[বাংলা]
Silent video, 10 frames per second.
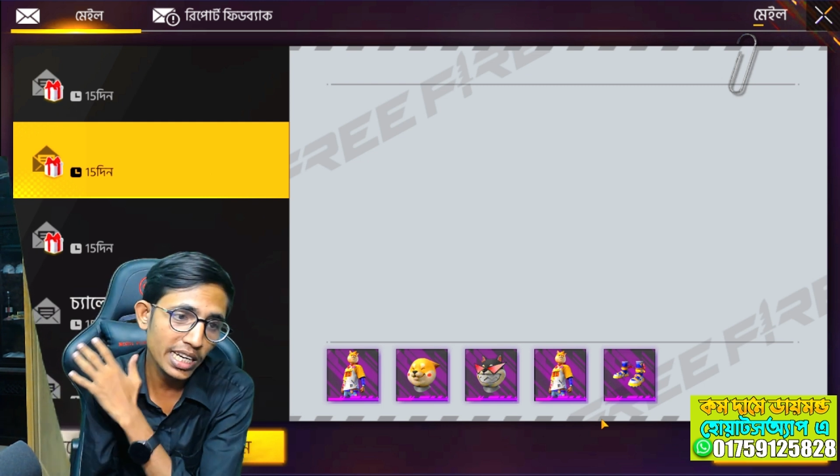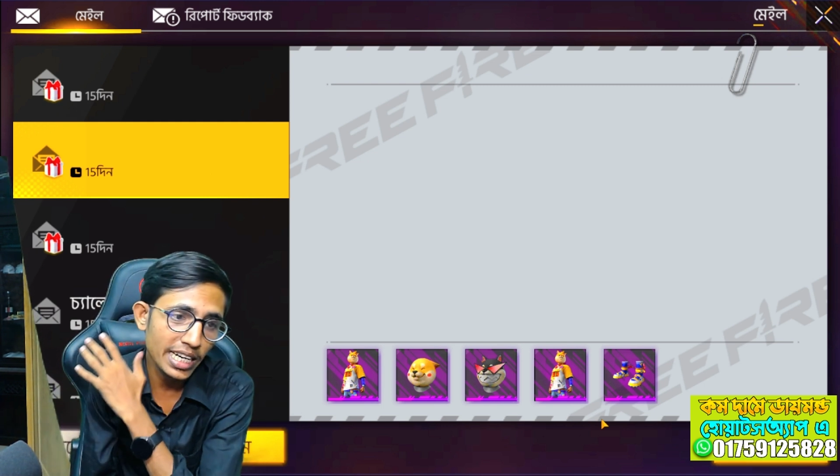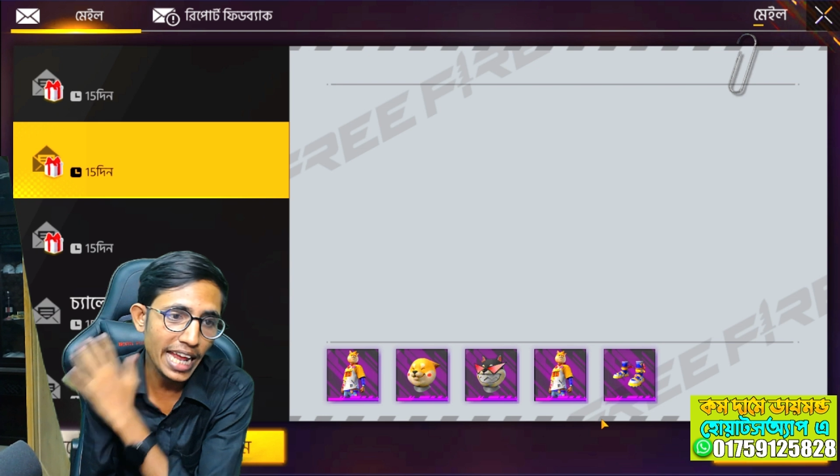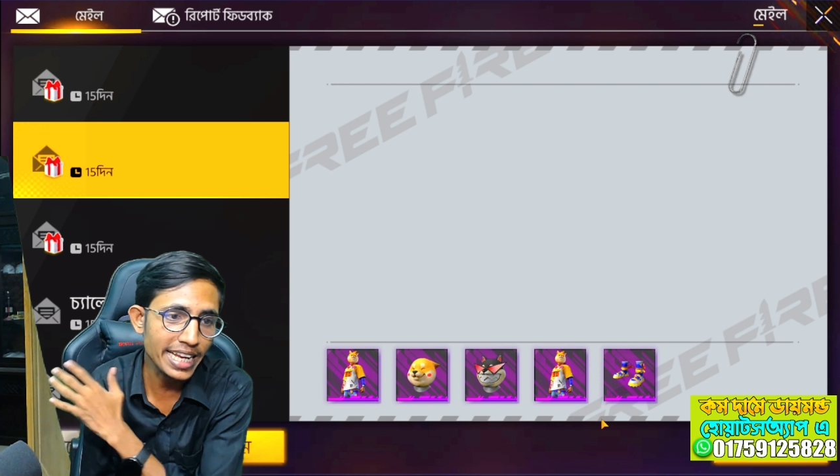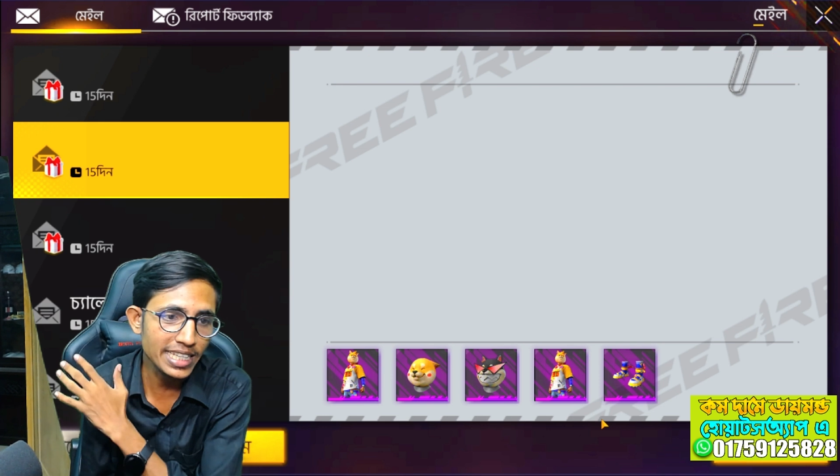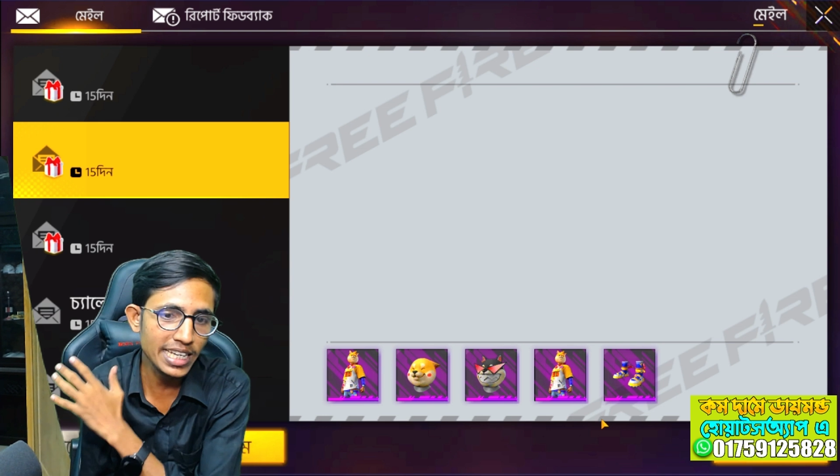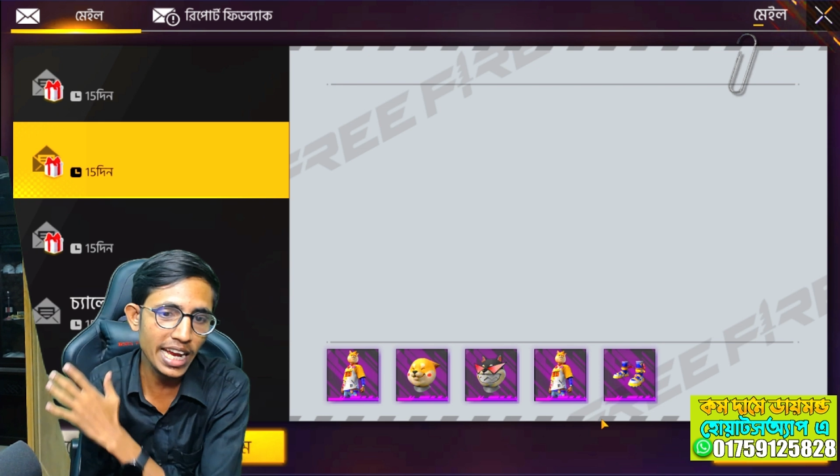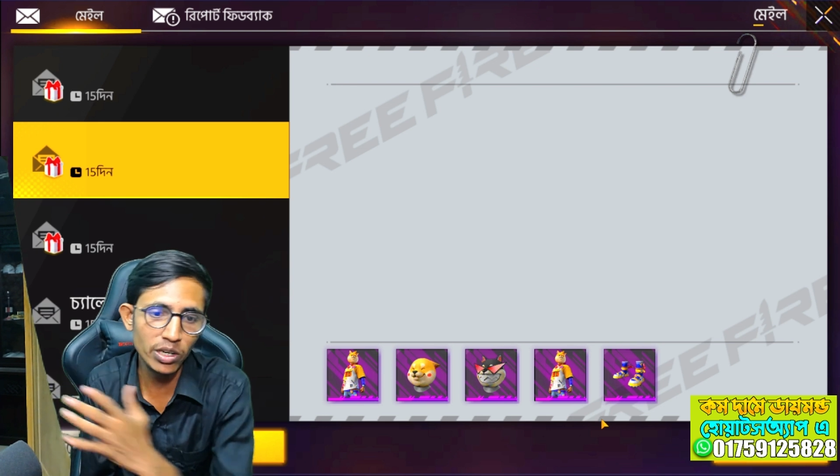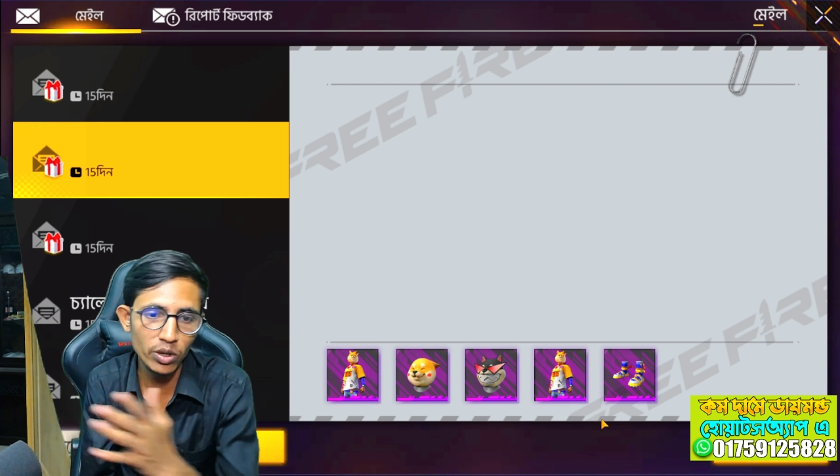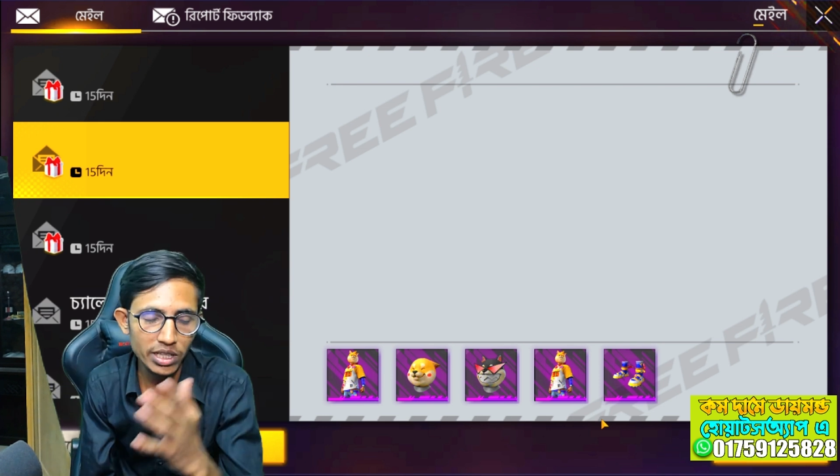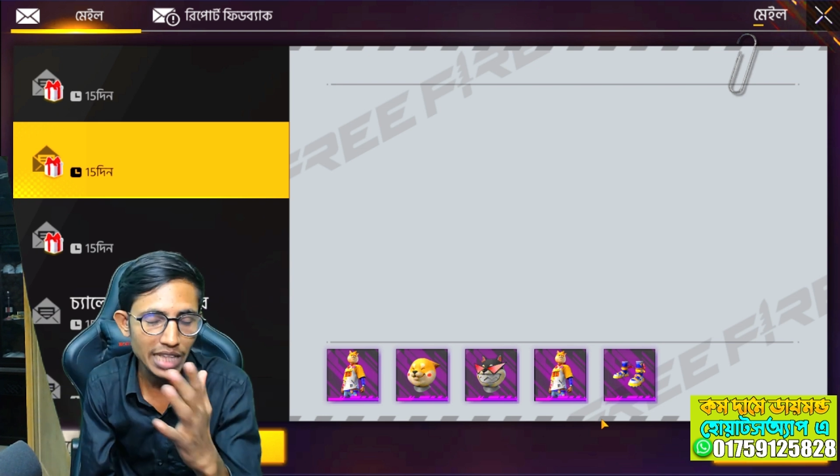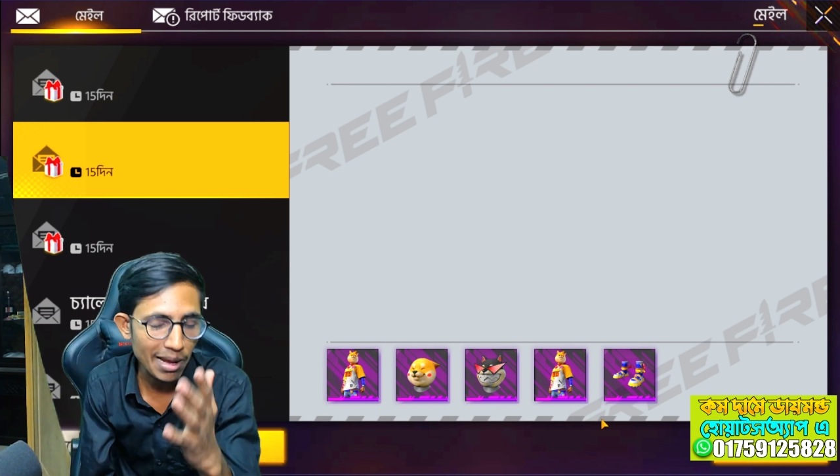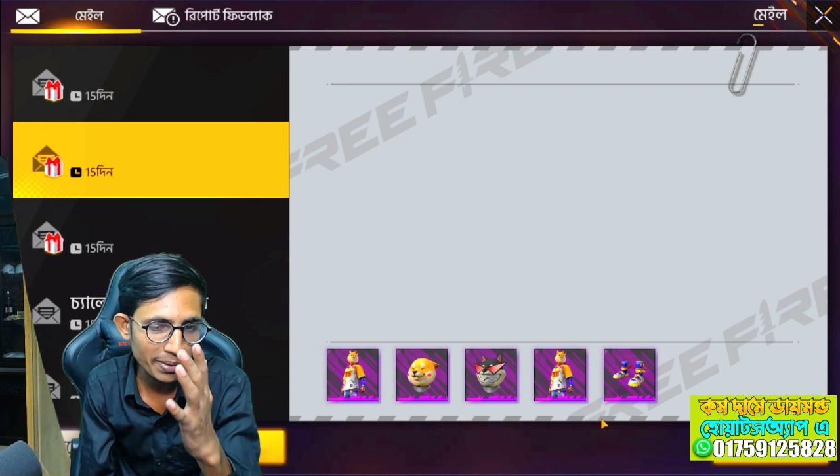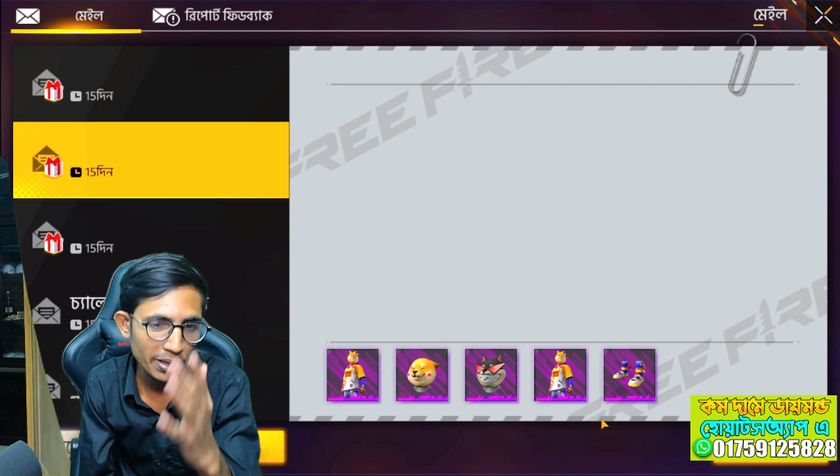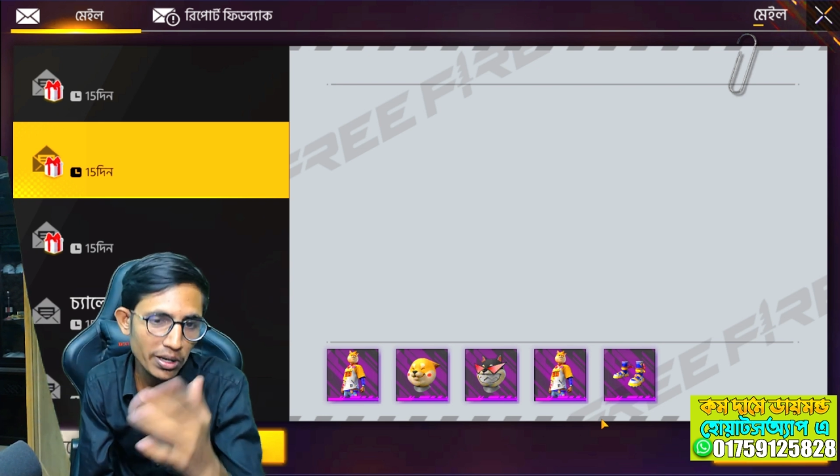ভাইটারে ডাইকাই নরে
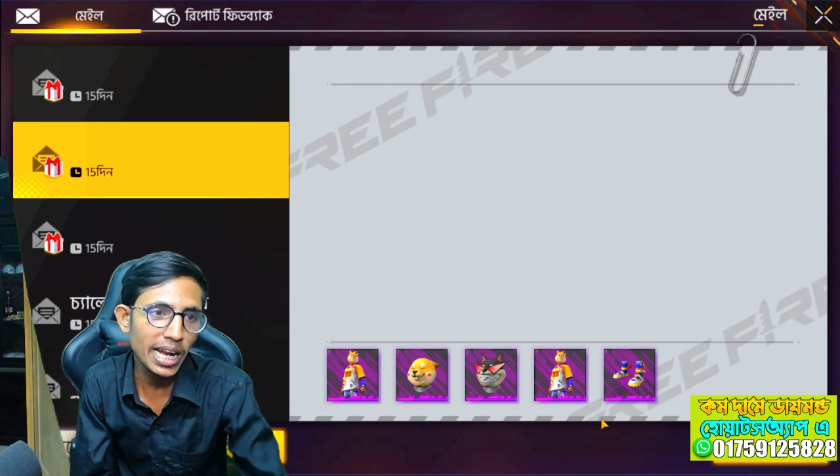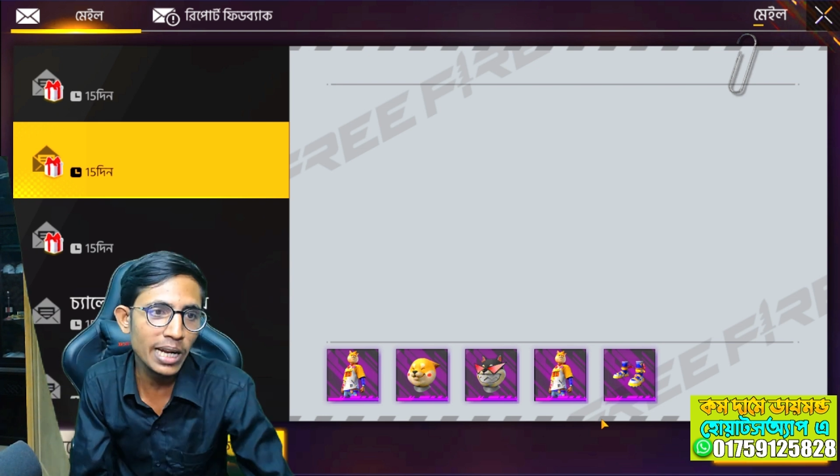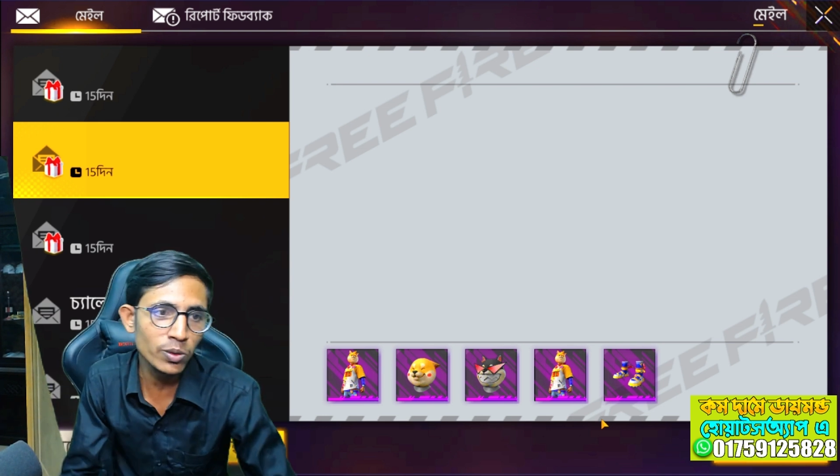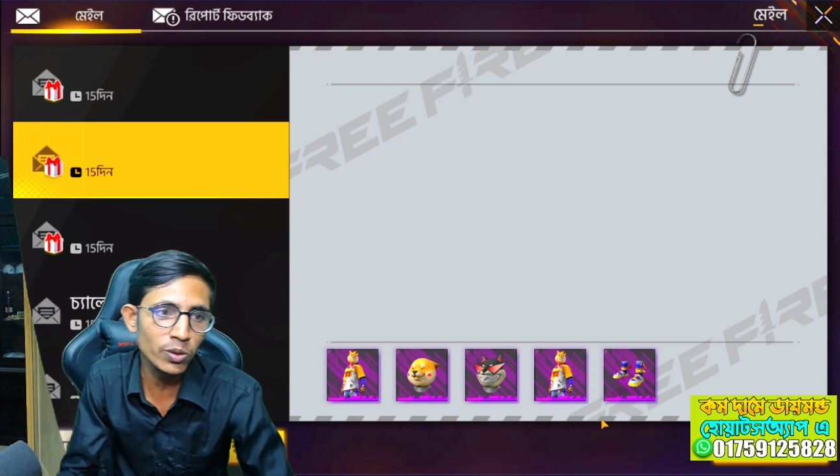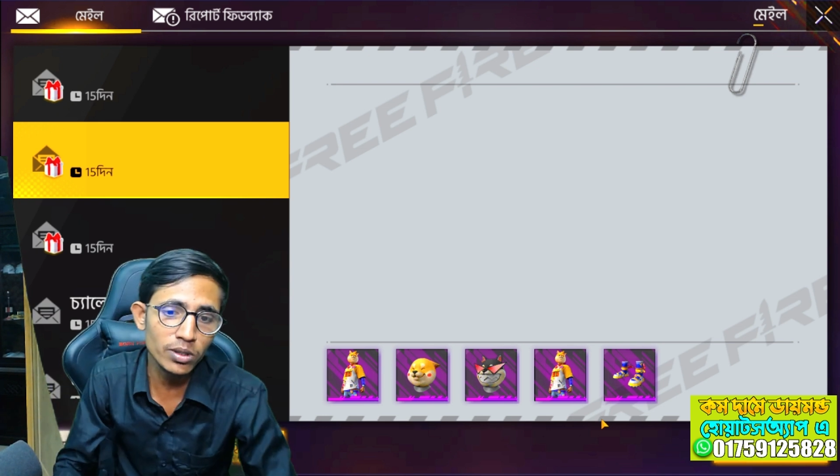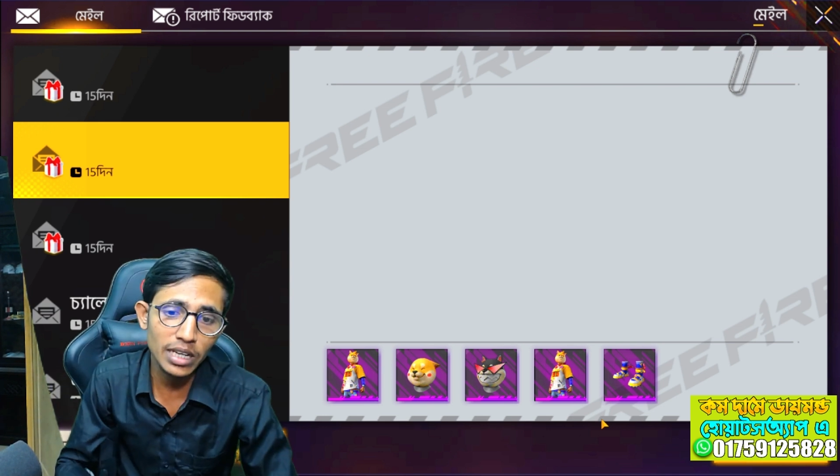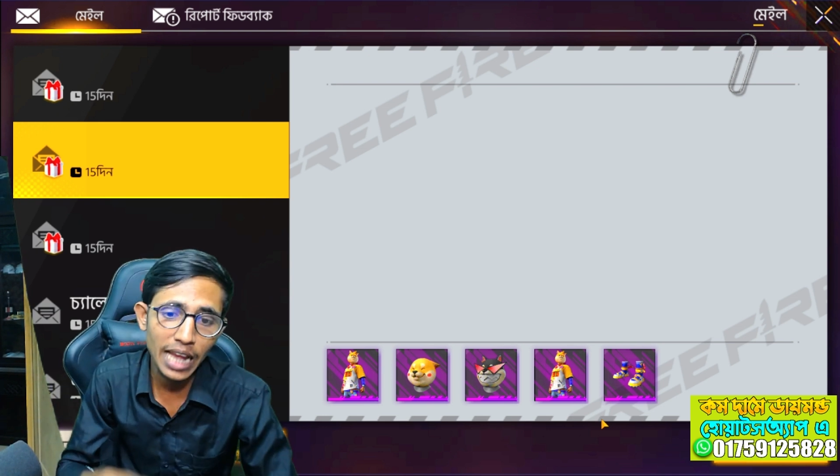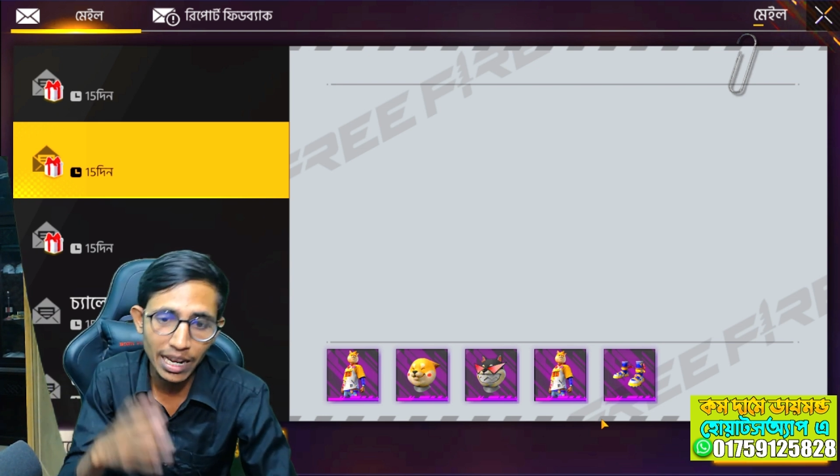থাপড়ে ওর কান কোন